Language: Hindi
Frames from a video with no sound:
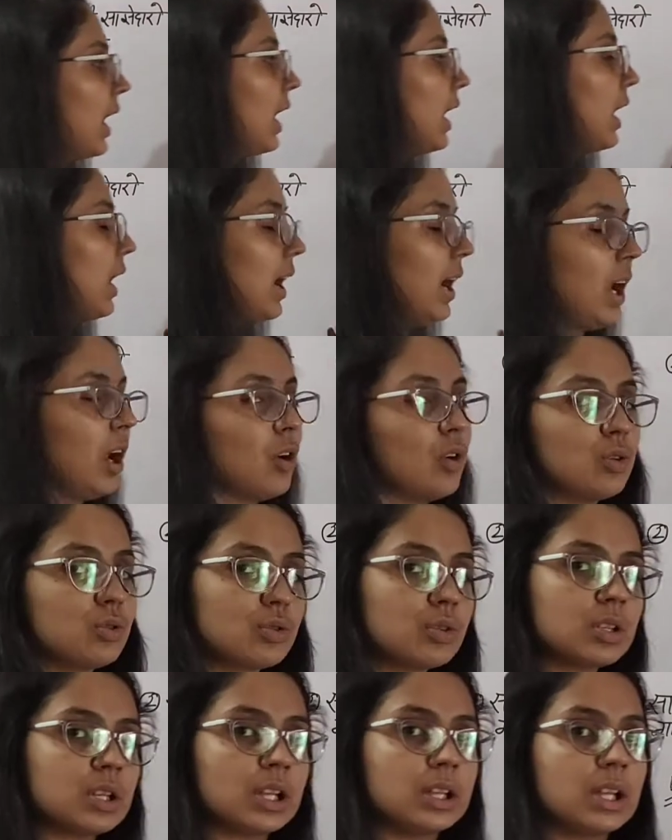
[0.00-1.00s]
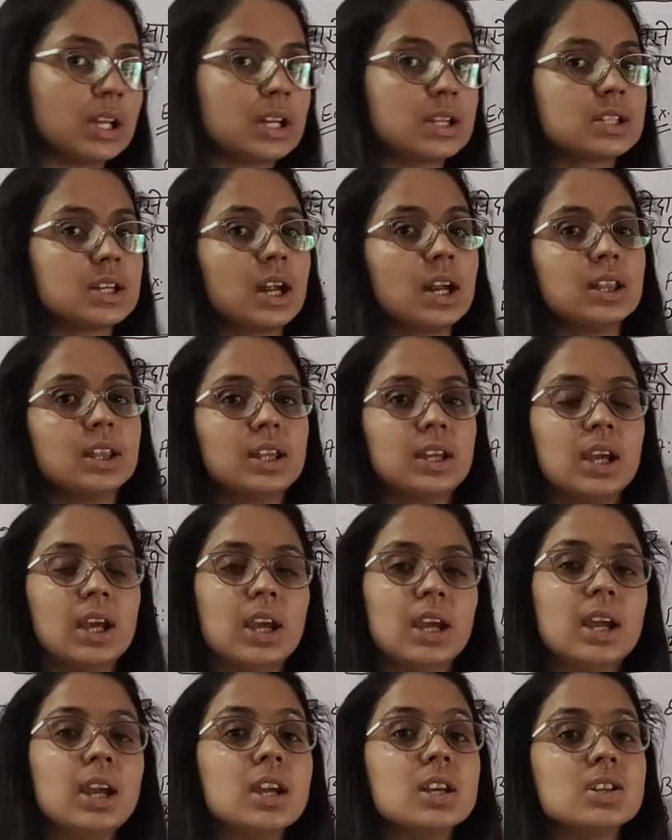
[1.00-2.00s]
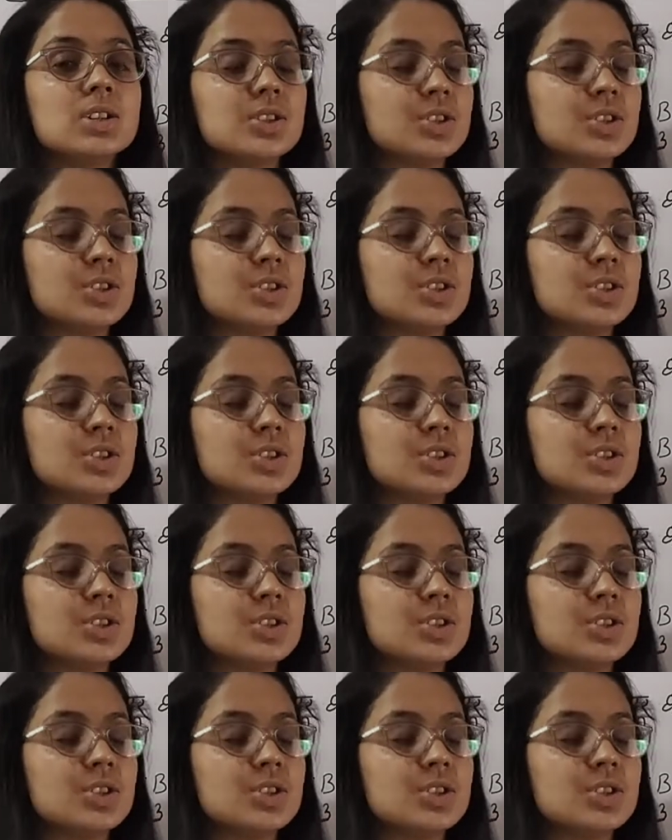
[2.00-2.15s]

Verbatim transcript: है ए उसको सत्तर हज़ार दिए ही